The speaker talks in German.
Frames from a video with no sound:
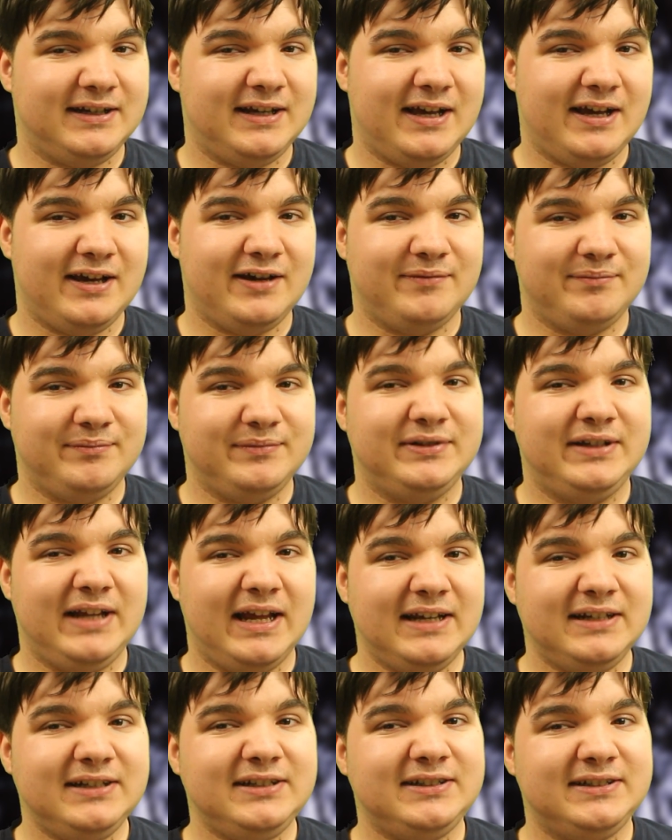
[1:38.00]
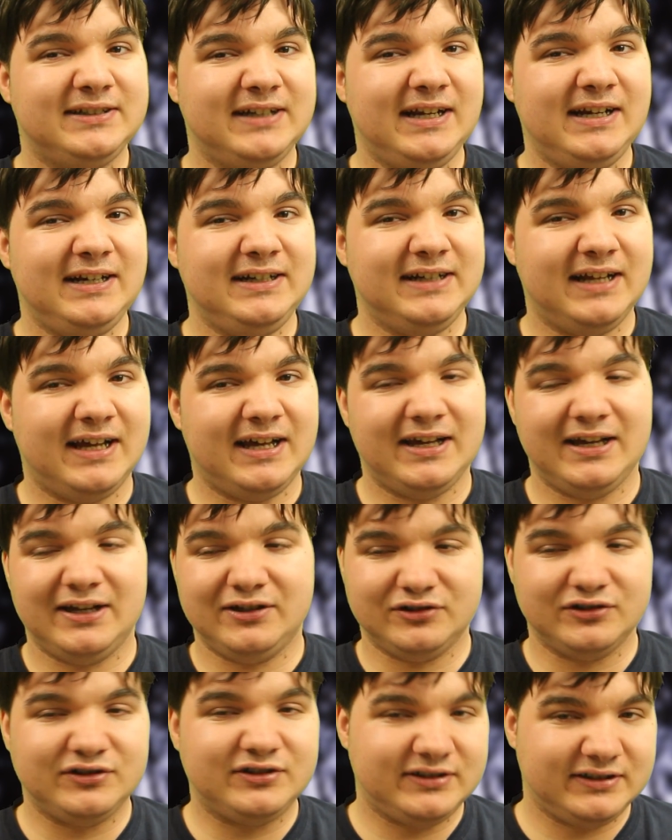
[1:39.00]
ähm, sehr schnell nach,
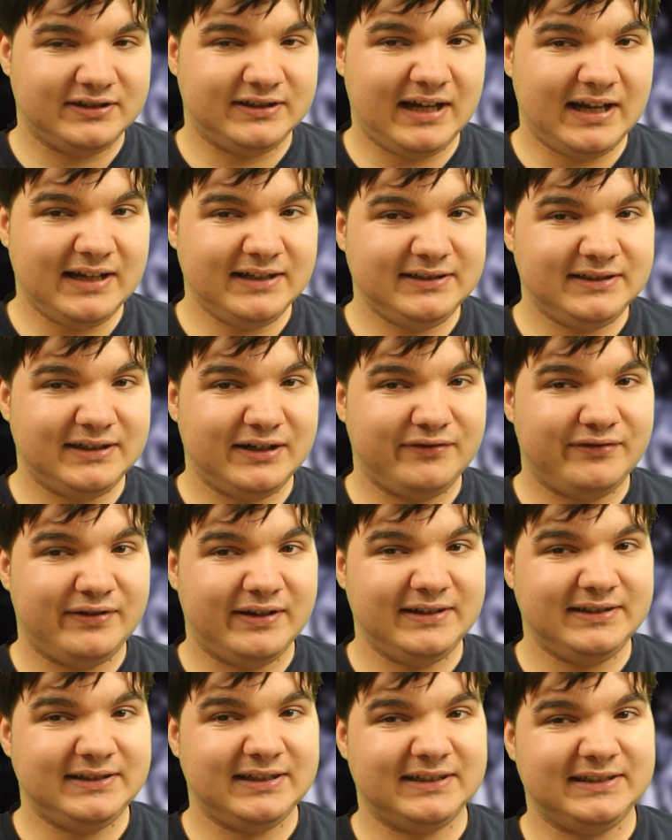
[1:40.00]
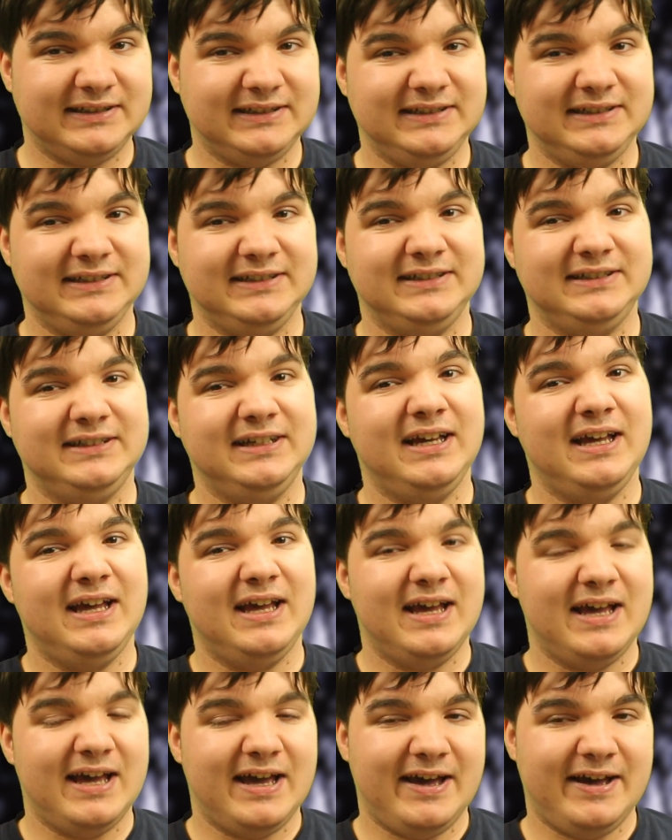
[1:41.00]
also sehr schnell fest, dass die
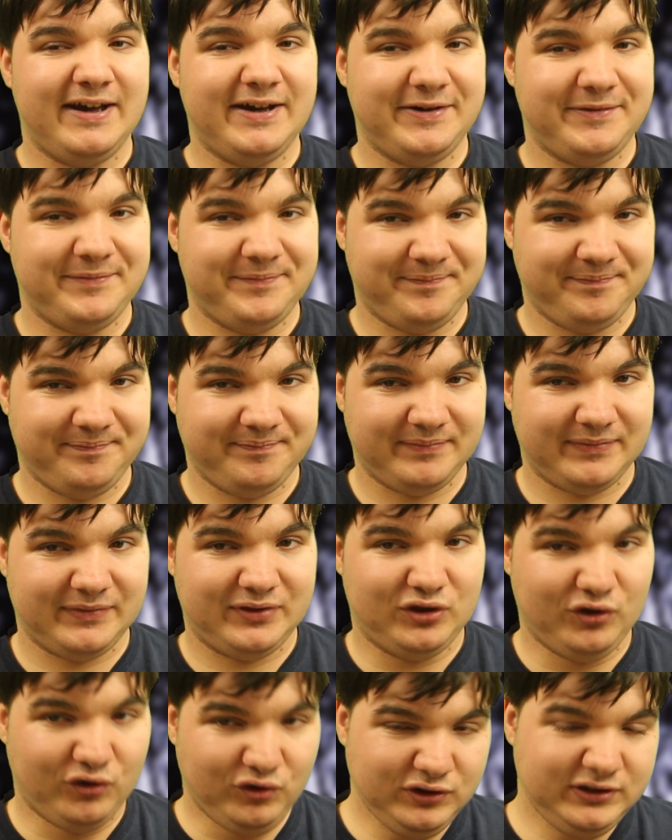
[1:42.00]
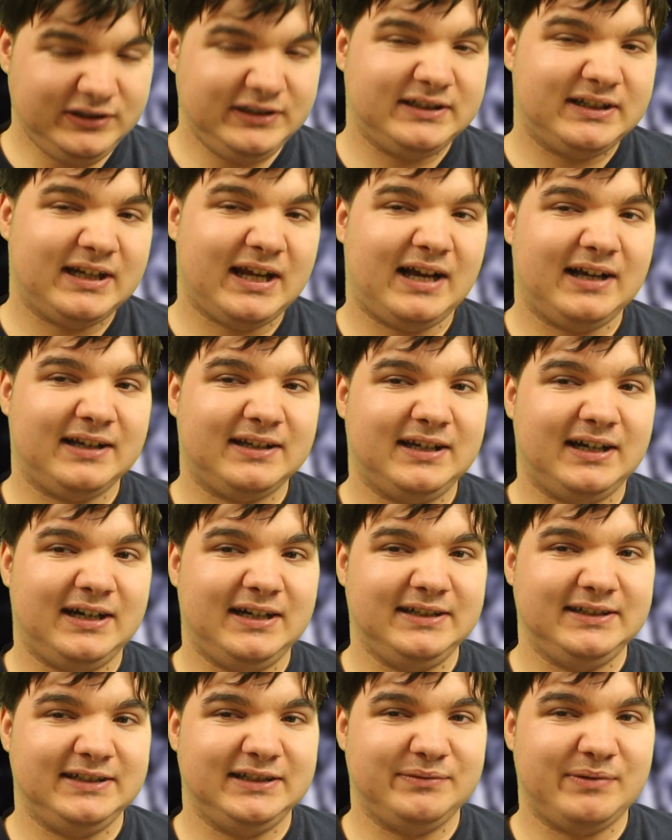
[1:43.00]
ähm, durch die
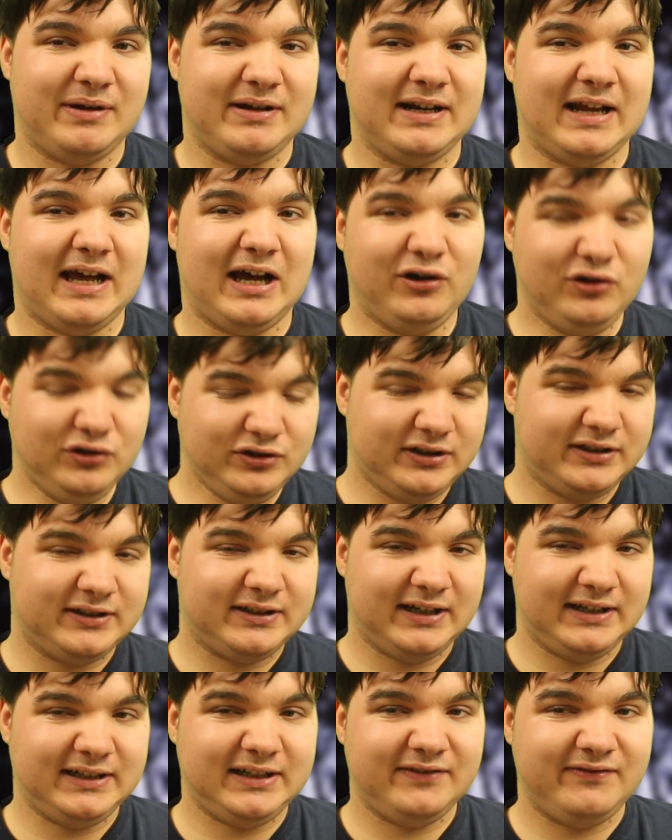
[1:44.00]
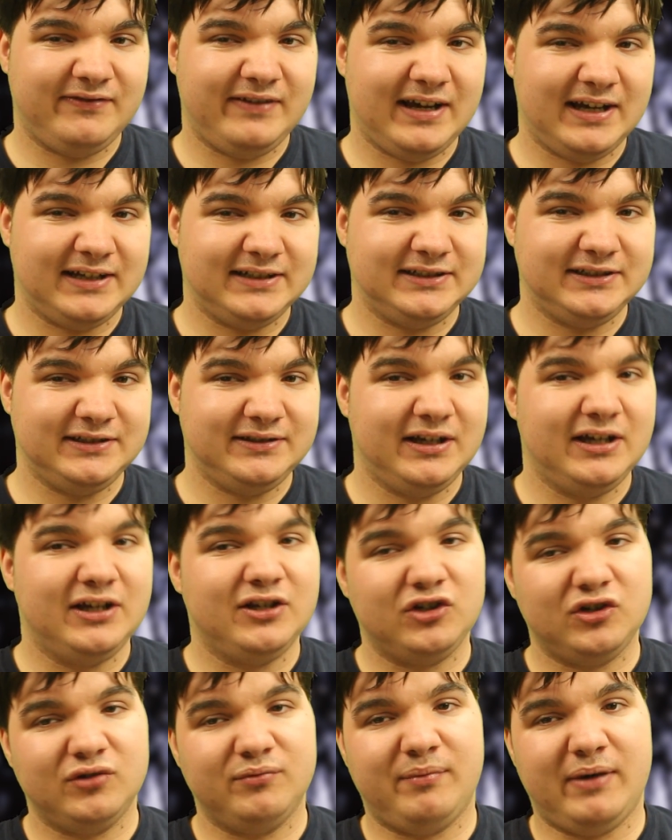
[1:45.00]
Krankheit über einen Außerseiter werde,
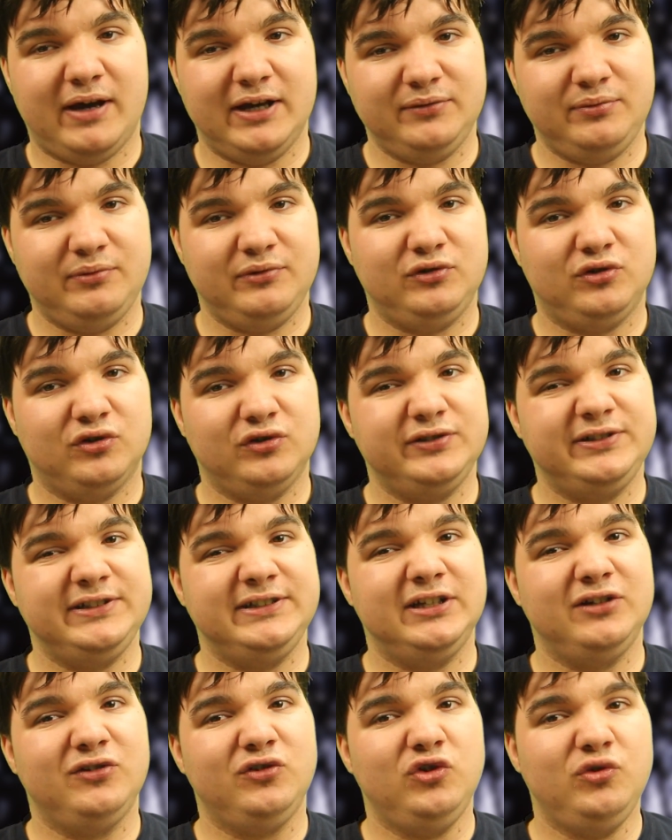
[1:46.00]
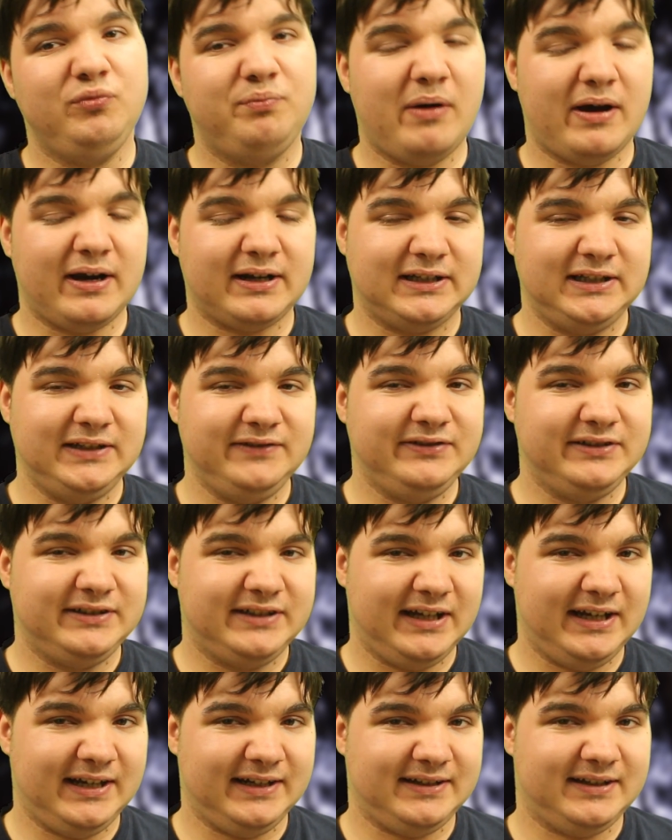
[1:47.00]
zum Beispiel durch diese
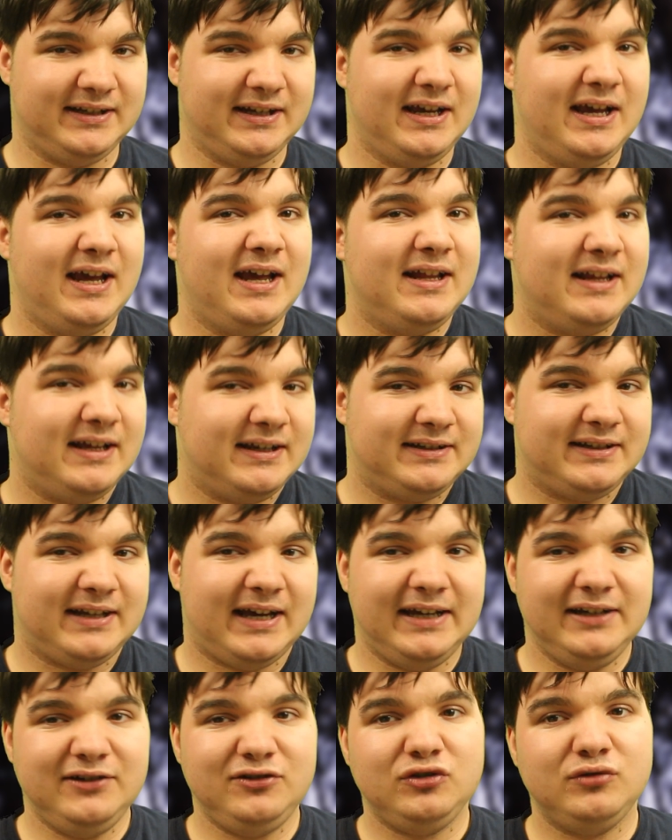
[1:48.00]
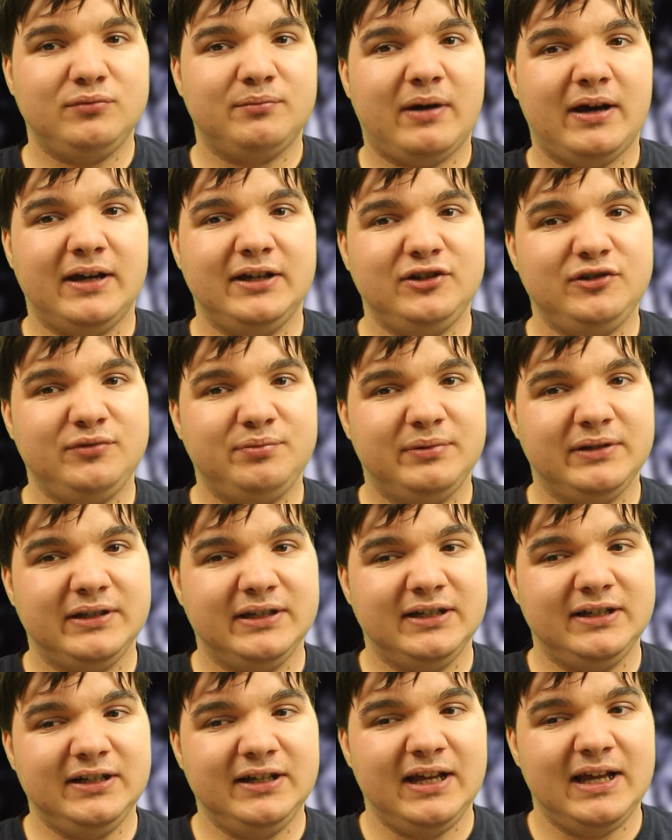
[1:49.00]
Hyperaktivität. Das heißt zum
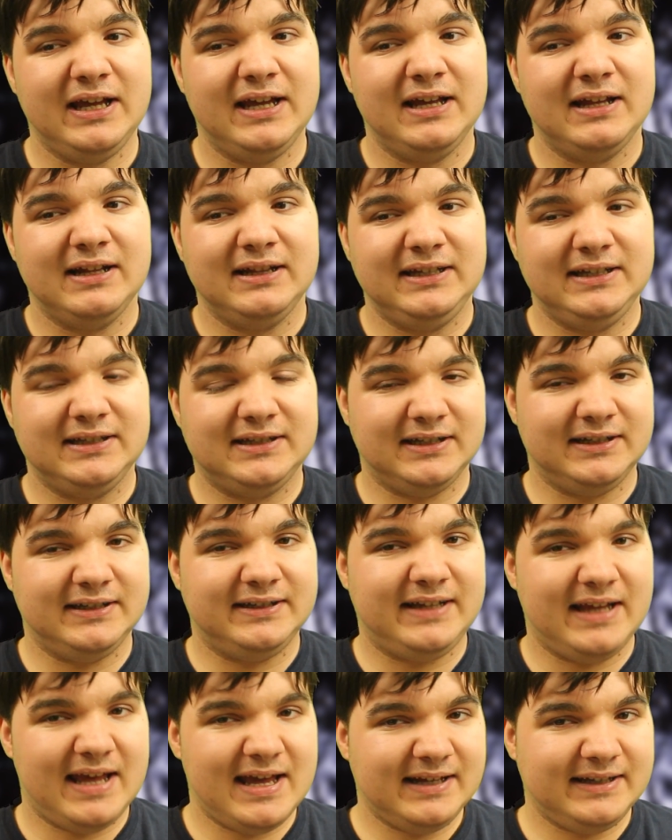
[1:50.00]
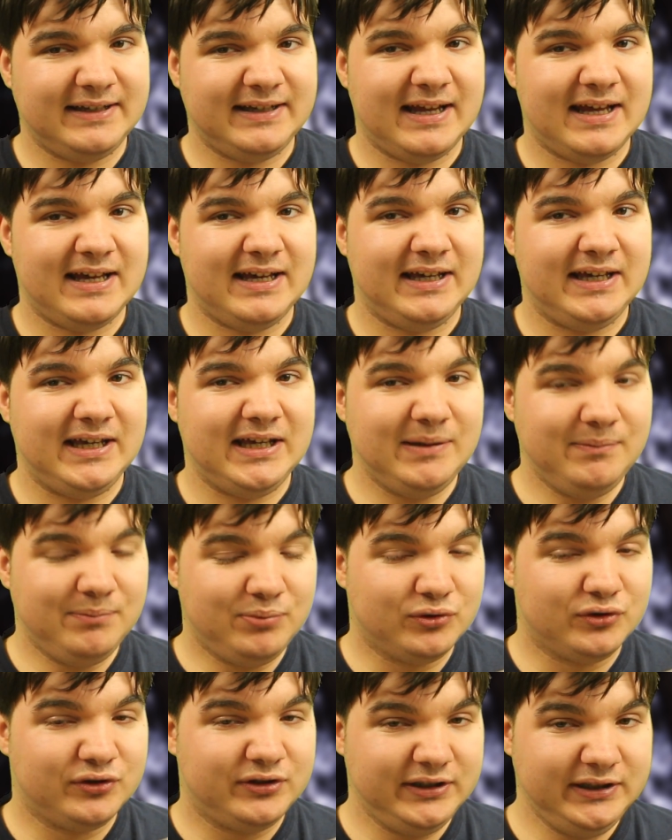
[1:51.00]
Beispiel, die sind sehr, sehr
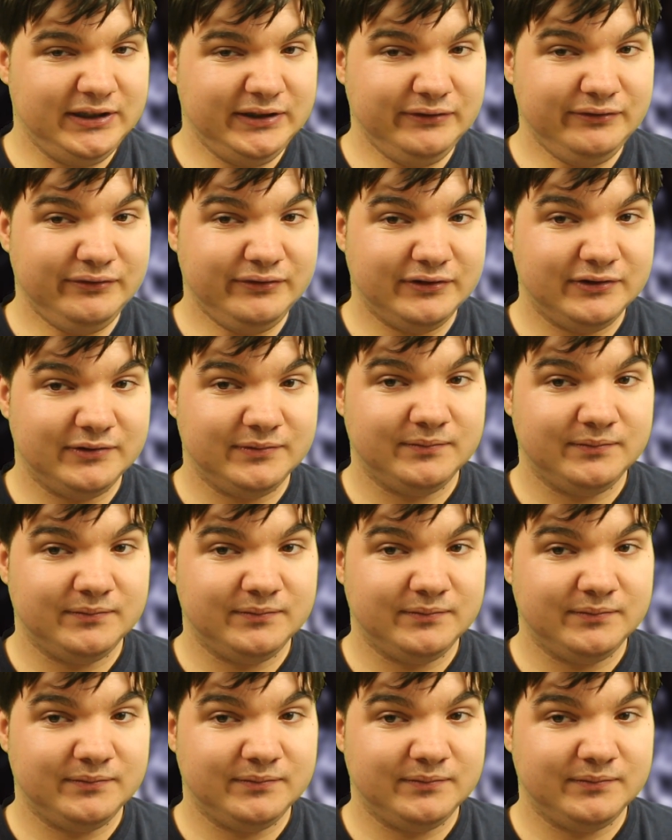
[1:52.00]
impulsiv